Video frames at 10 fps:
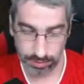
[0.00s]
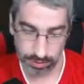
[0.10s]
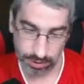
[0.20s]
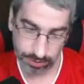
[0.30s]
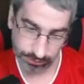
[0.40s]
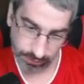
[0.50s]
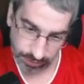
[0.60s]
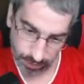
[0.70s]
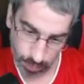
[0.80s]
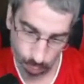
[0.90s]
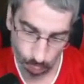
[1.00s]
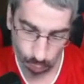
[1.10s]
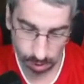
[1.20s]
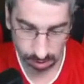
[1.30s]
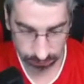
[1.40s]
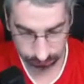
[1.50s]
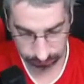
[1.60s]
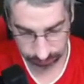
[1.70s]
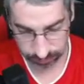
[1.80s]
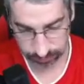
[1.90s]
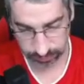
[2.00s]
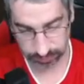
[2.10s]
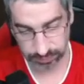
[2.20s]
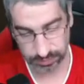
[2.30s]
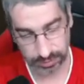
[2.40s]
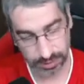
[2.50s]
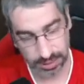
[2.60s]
Dann haben wir hier Moor von den